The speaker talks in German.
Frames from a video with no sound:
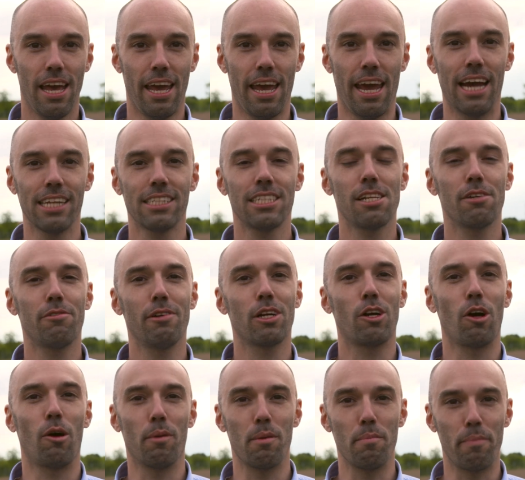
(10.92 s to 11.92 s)
Herzlich
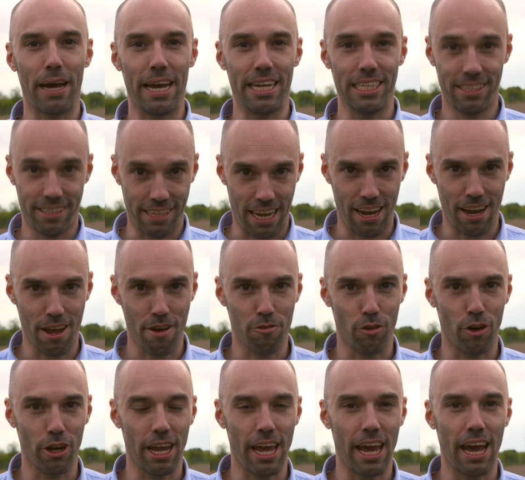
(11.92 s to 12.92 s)
willkommen bei
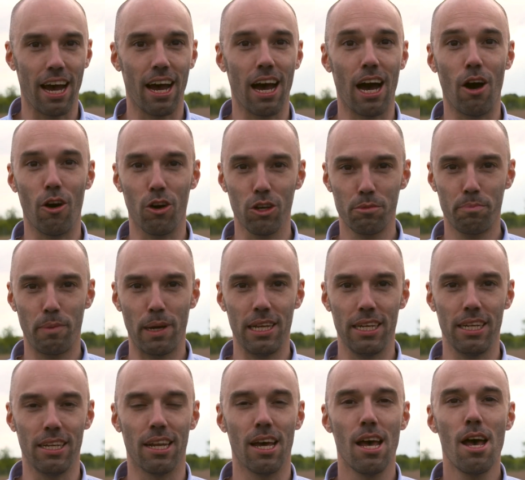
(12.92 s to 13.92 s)
ZF On Air aus
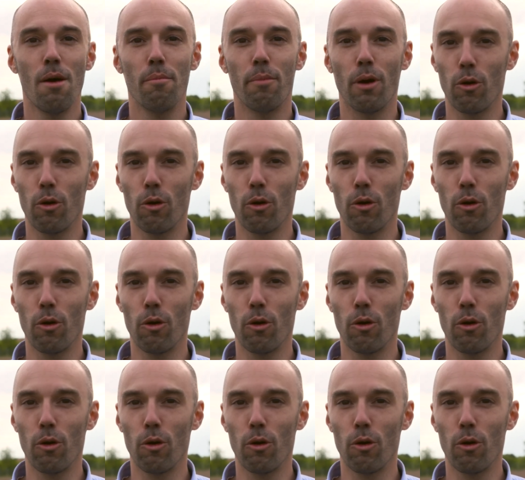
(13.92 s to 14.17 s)
Berlin.